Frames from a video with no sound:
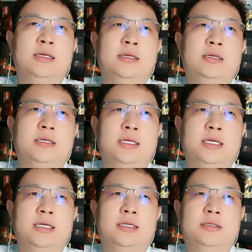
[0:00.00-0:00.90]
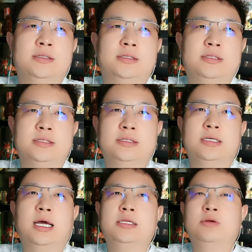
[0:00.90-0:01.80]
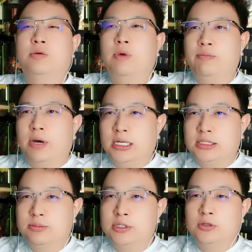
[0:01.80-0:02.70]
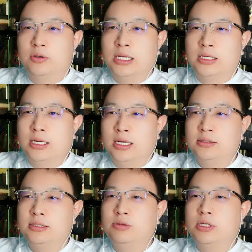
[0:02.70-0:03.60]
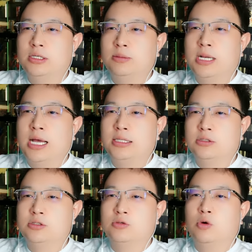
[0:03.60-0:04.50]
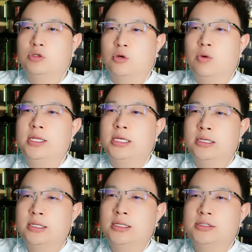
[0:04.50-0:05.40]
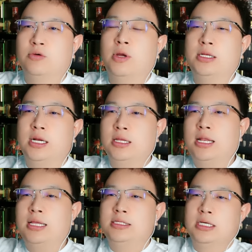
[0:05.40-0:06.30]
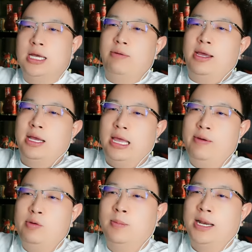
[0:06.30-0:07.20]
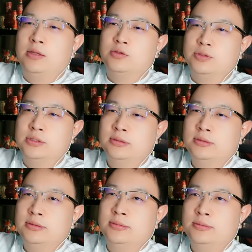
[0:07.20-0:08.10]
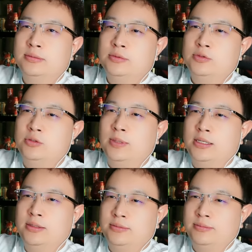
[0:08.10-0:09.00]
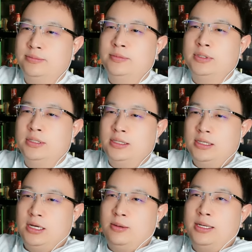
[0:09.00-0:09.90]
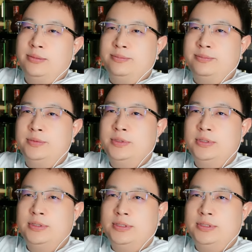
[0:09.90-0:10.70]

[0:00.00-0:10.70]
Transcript: 嗯，这行啊，一会儿晚晚点直播就有了啊，一会儿让人么拉，你就这个找管理，找管理让他拉你进海外海外流马浪的群，去吧，吧，嗯，好吧，刷辆跑车吧，